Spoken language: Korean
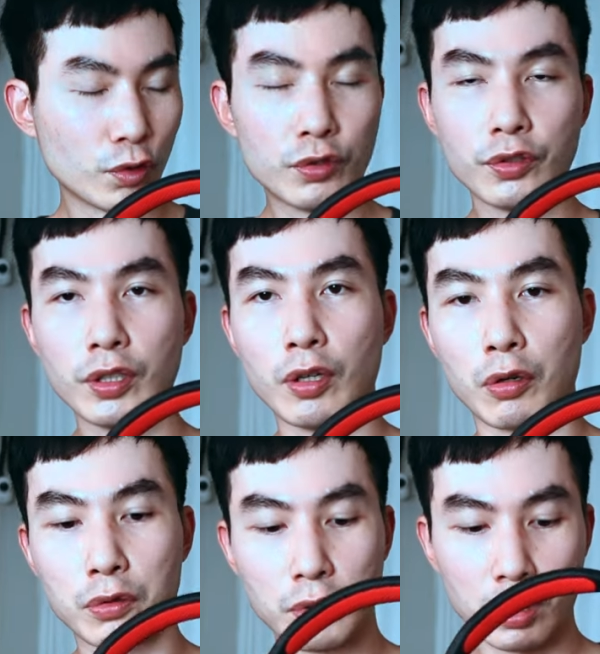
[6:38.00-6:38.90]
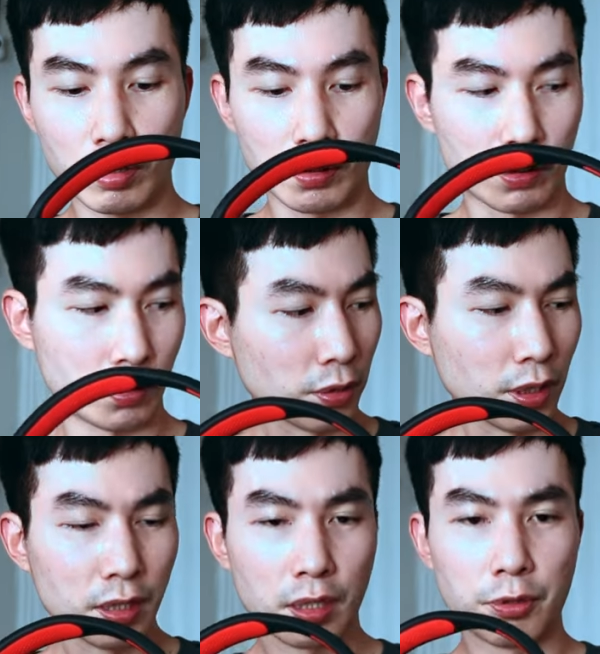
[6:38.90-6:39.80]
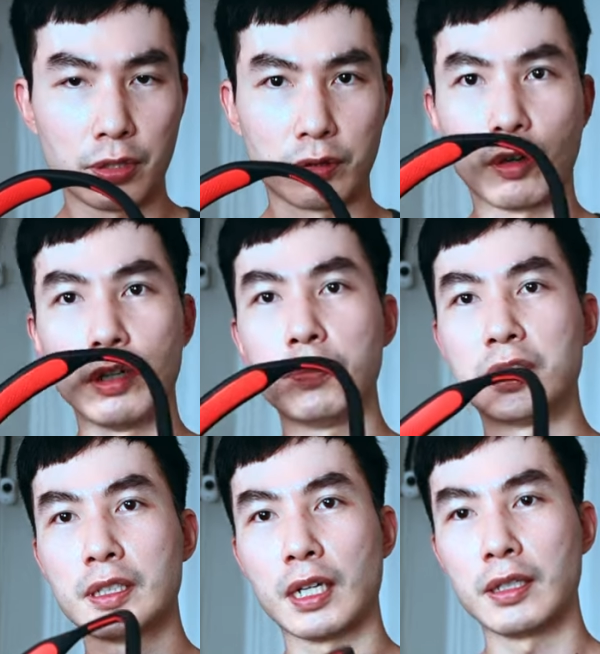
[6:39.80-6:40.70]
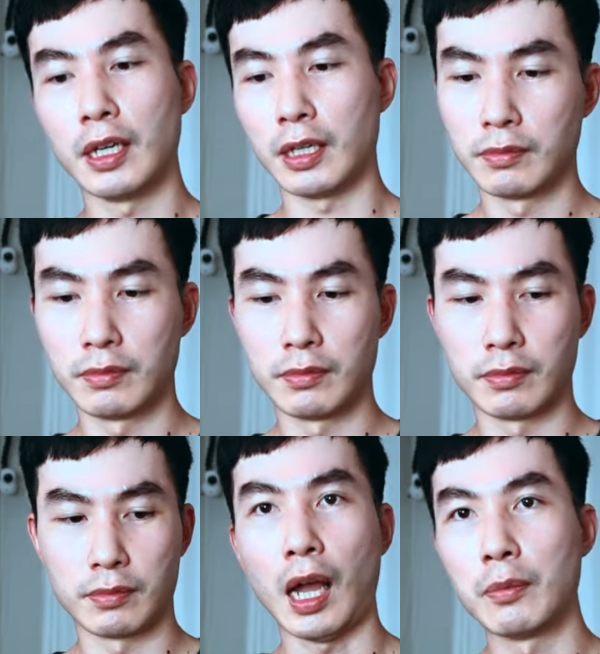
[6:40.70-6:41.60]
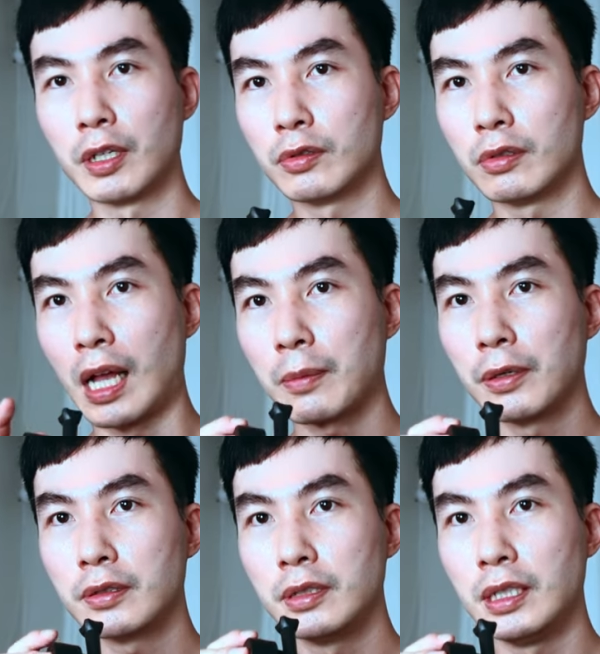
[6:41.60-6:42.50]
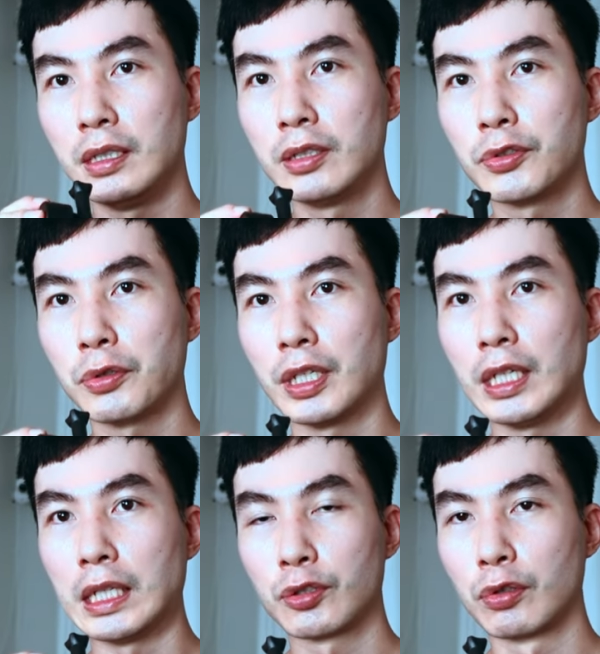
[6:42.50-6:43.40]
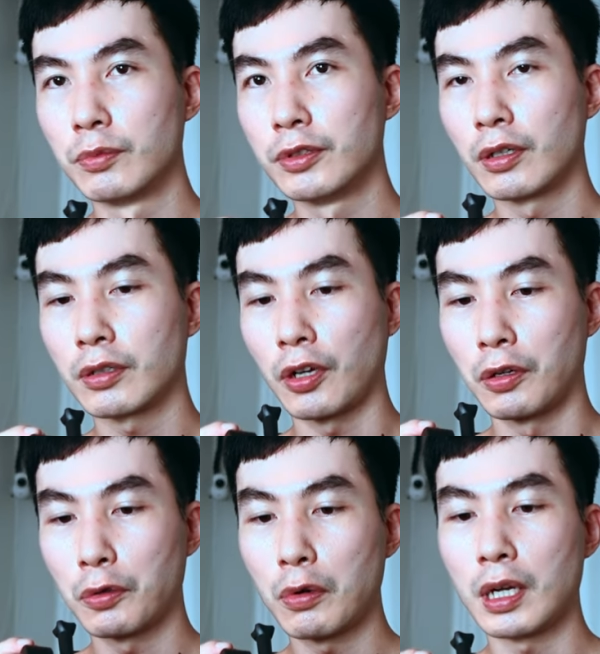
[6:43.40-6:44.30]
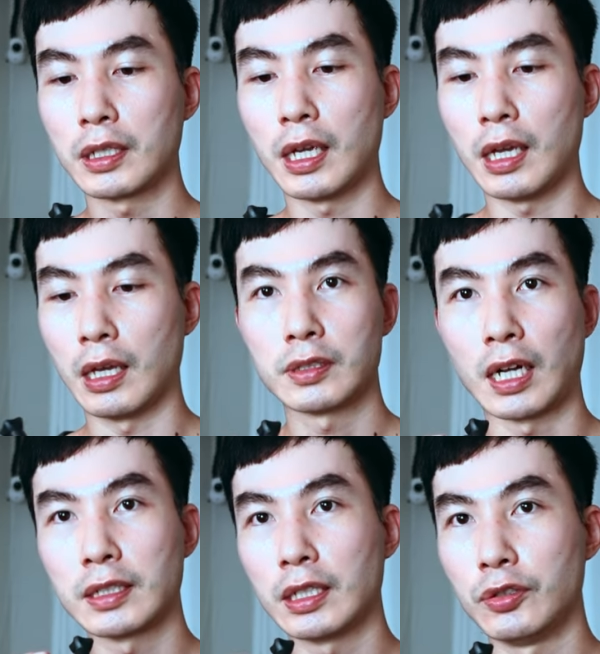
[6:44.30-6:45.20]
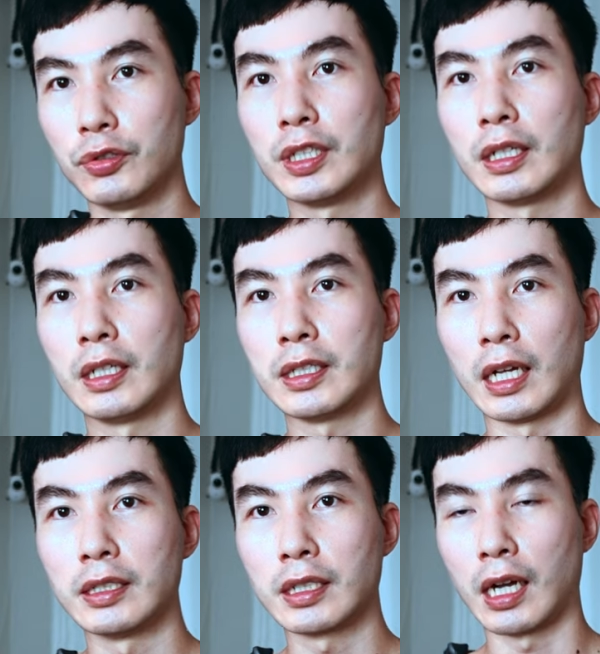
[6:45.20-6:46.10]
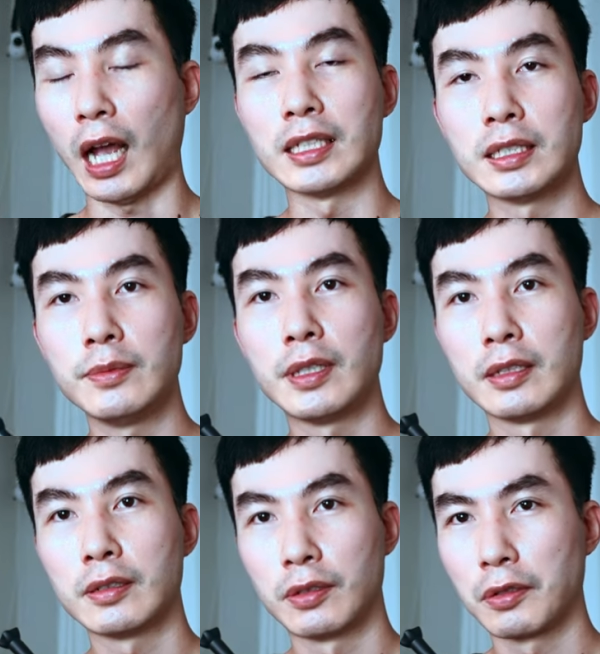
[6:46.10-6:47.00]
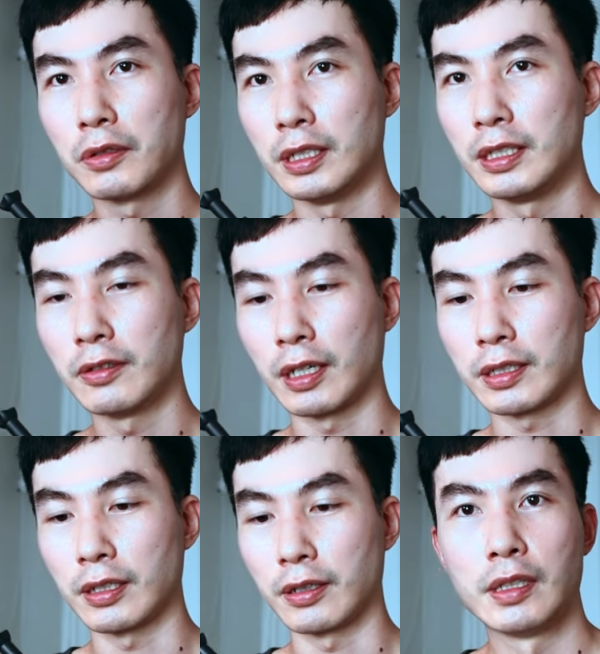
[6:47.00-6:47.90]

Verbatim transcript: 둘 중에 어떤 게 더 편하냐면 거의 비슷한데 아무래도 락 버튼이 있는 쪽이 조금은 더 견고하게 장착이 유지가 되지 않을까 안심이 되는 그런 건 있는 것 같아요.